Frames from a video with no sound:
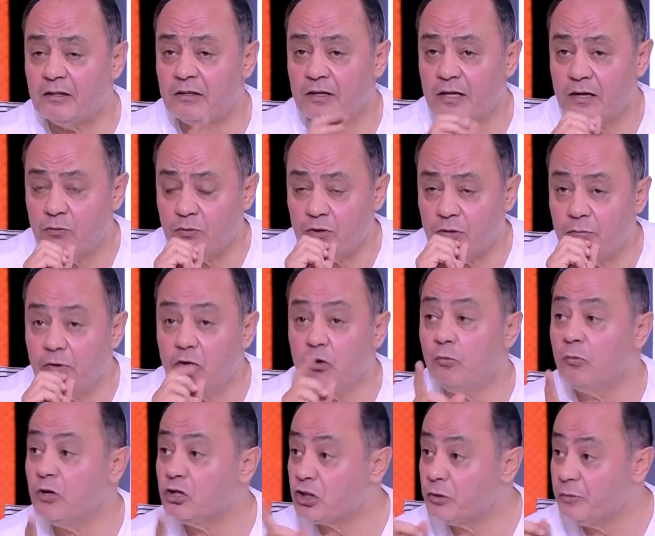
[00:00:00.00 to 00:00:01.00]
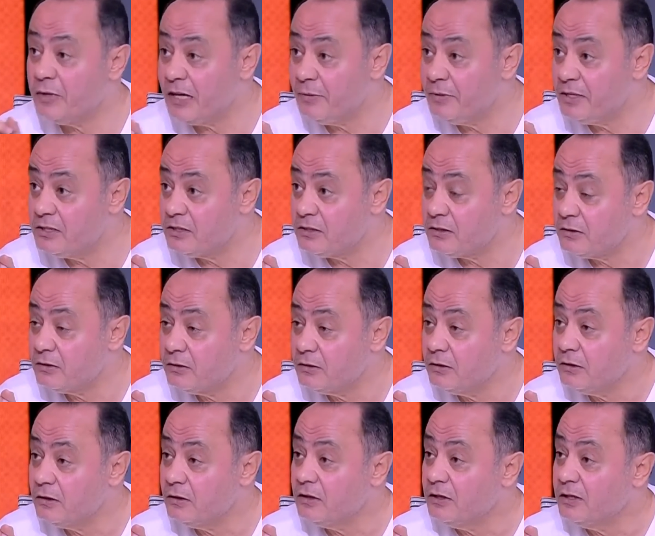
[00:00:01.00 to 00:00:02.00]
الدوري منهم ماتش بيراميدز
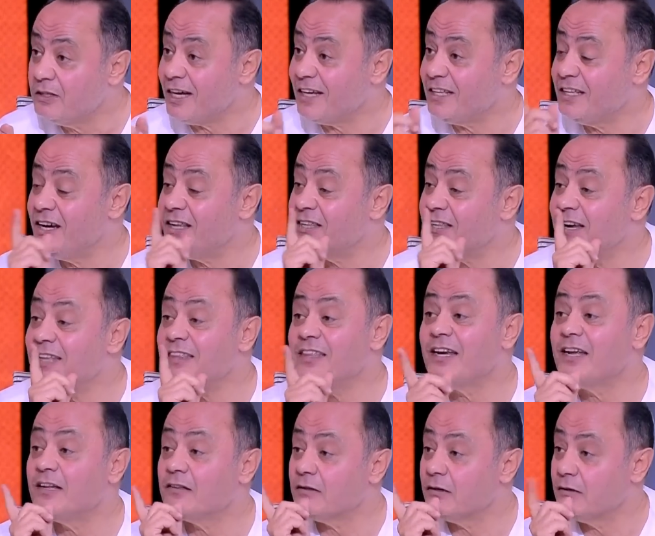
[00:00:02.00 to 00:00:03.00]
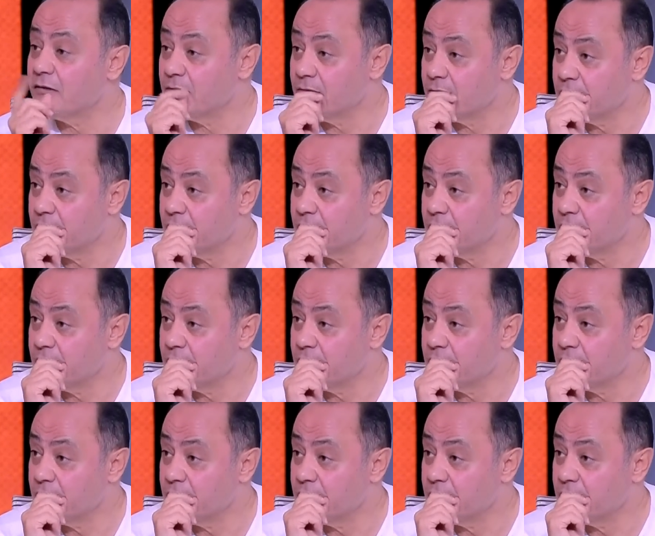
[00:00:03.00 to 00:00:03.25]
اتعادلنا 3 3